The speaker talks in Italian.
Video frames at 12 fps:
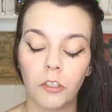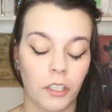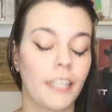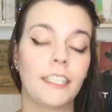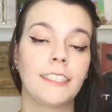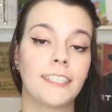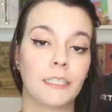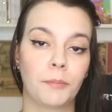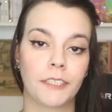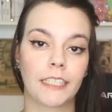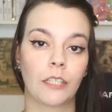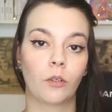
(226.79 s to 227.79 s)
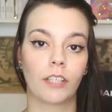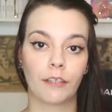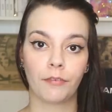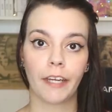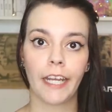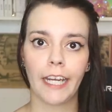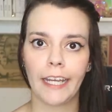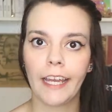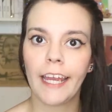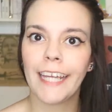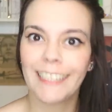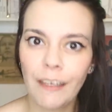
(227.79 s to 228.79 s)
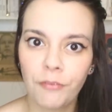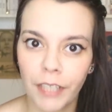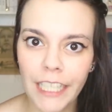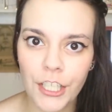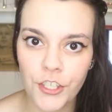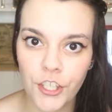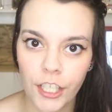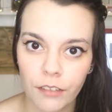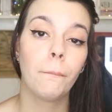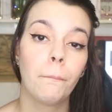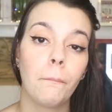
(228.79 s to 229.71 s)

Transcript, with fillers: Leonarda si è sposata con Raffaele ed è felice,